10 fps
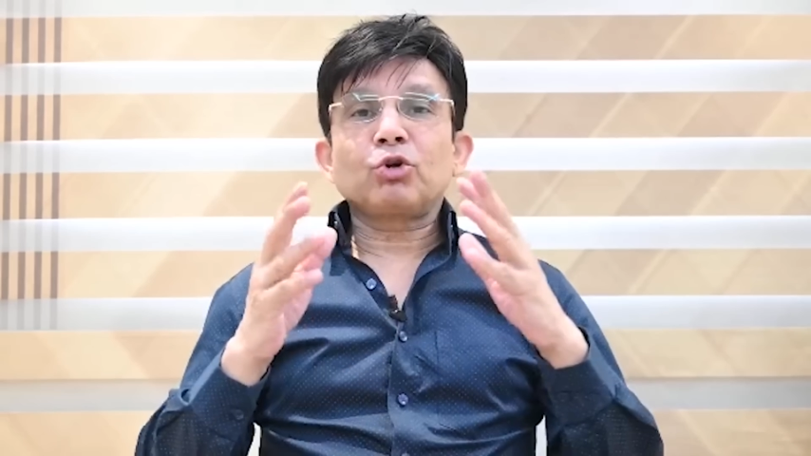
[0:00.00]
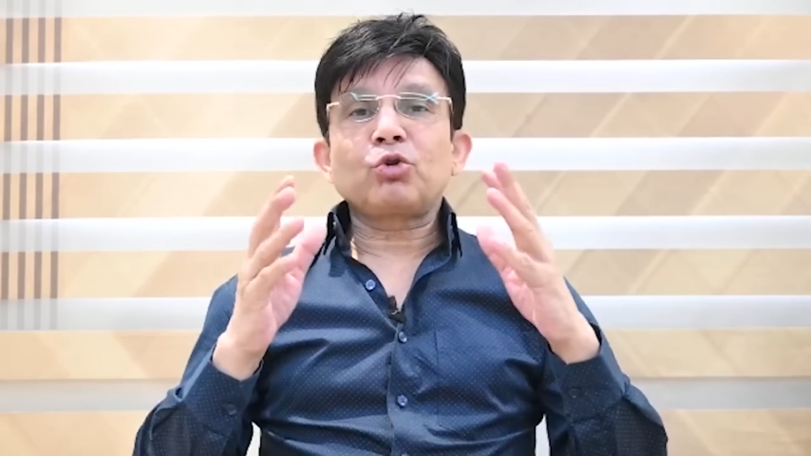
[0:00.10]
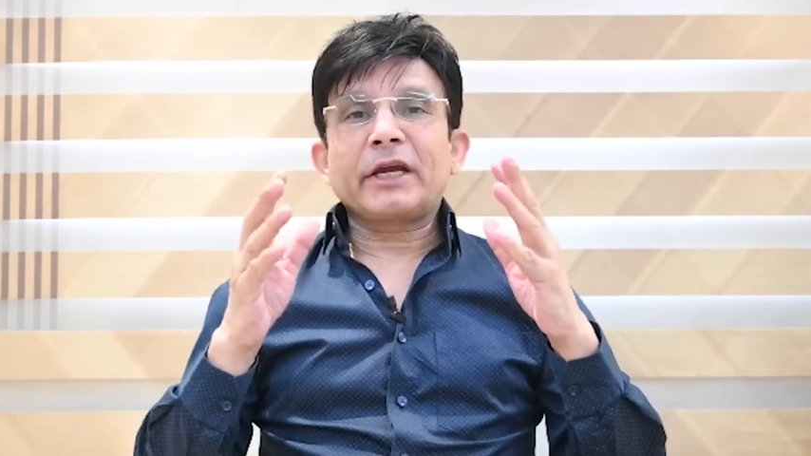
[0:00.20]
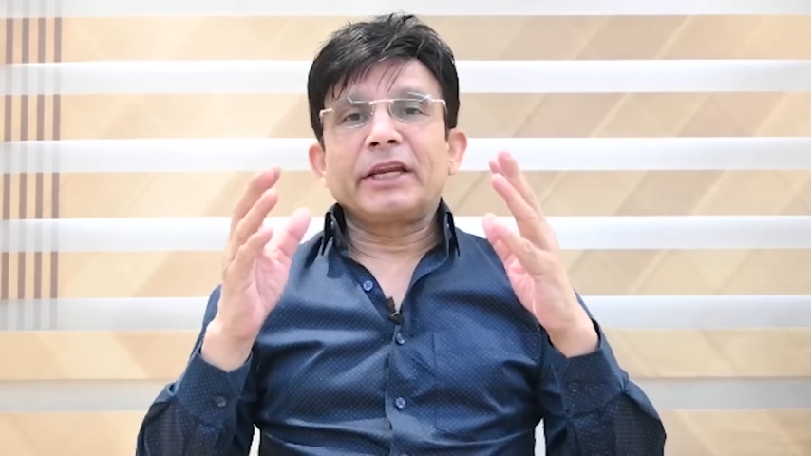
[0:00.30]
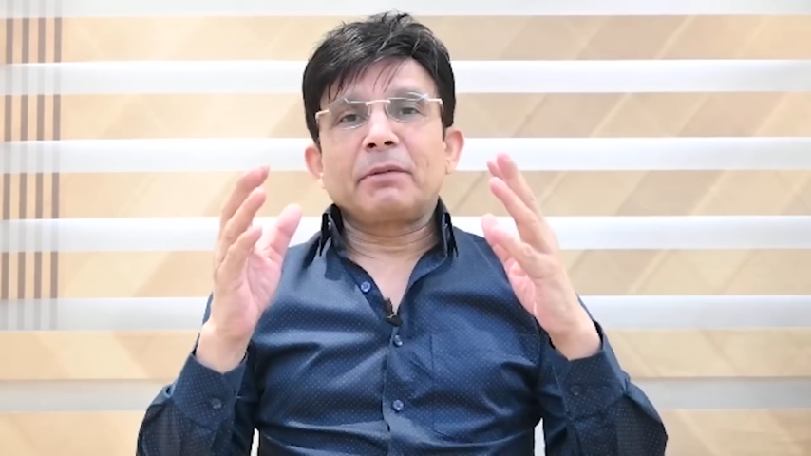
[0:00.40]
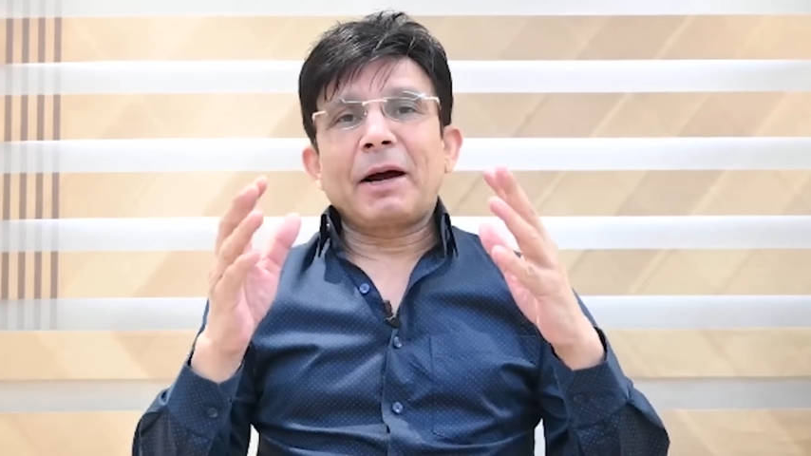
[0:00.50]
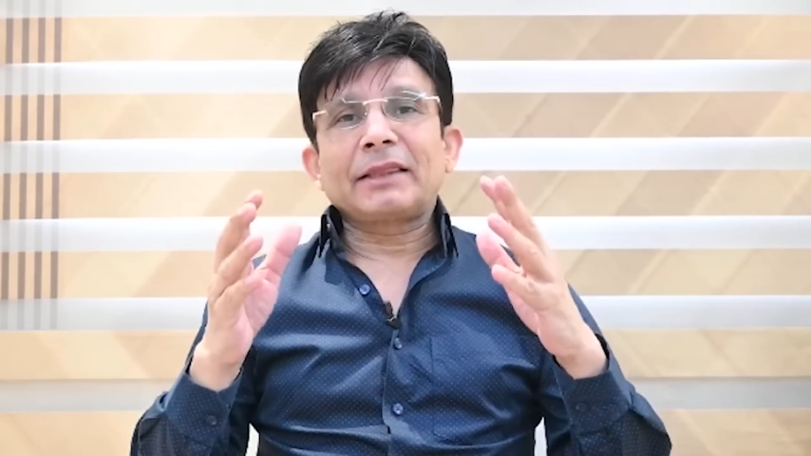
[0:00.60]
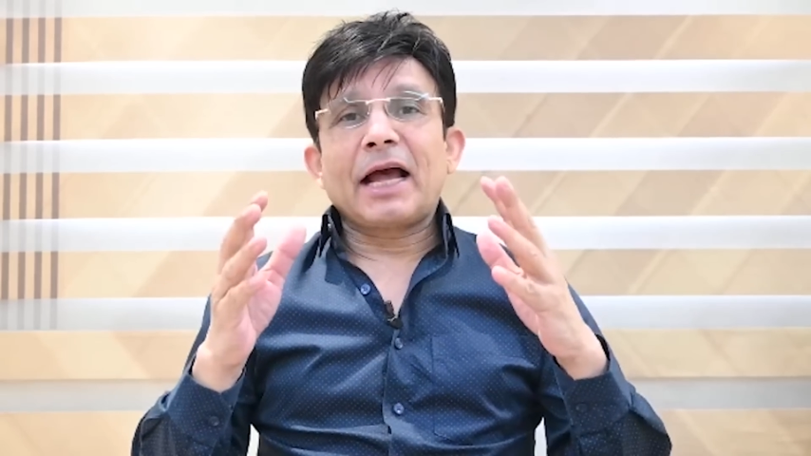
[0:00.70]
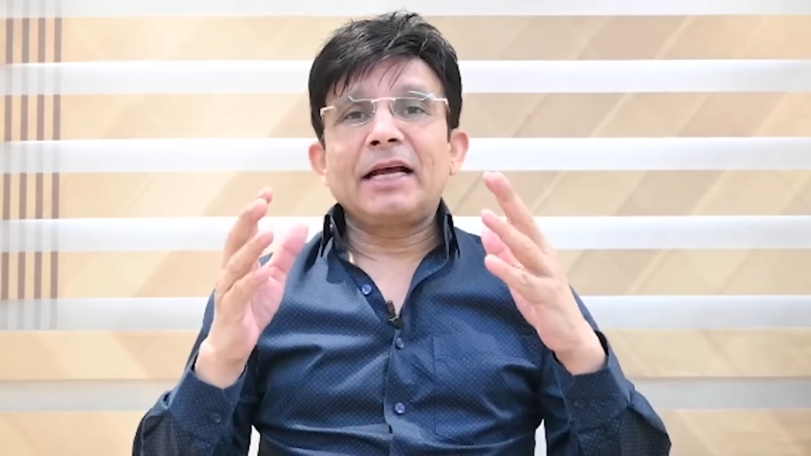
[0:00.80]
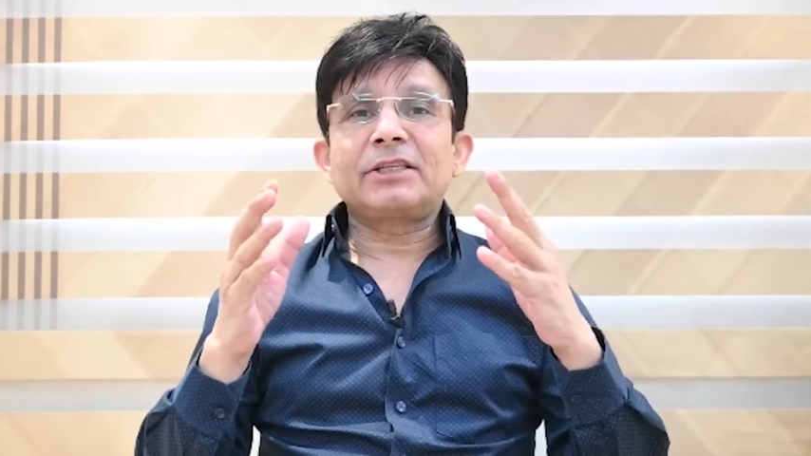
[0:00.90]
दोस्तों एक
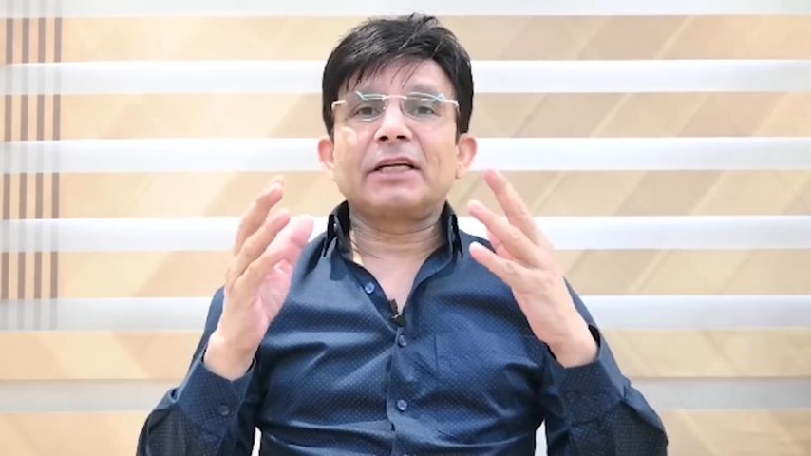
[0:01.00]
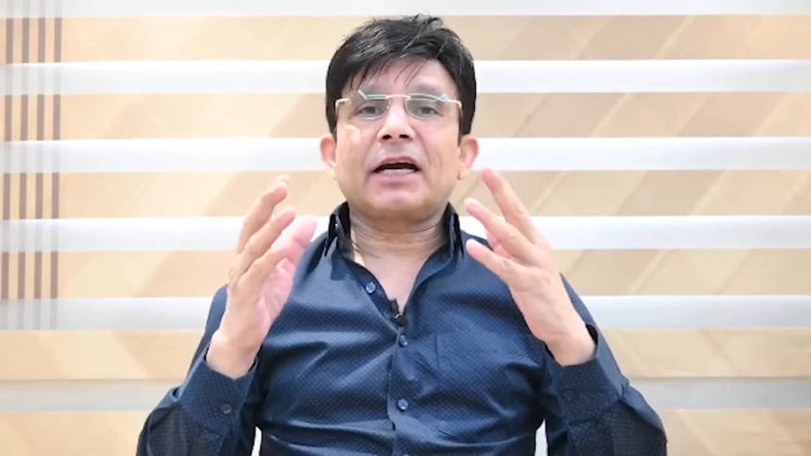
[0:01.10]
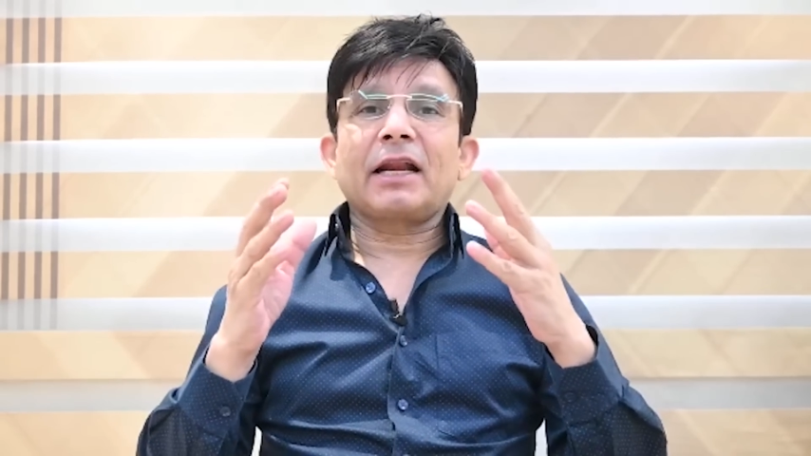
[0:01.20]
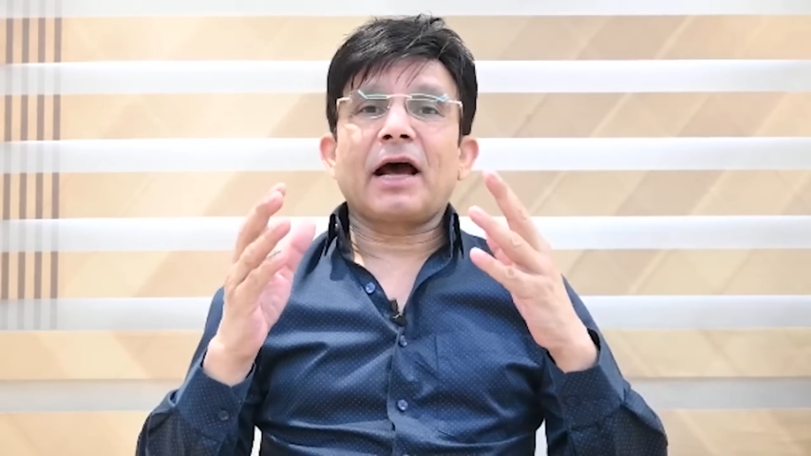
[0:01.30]
निर्माता है जिनका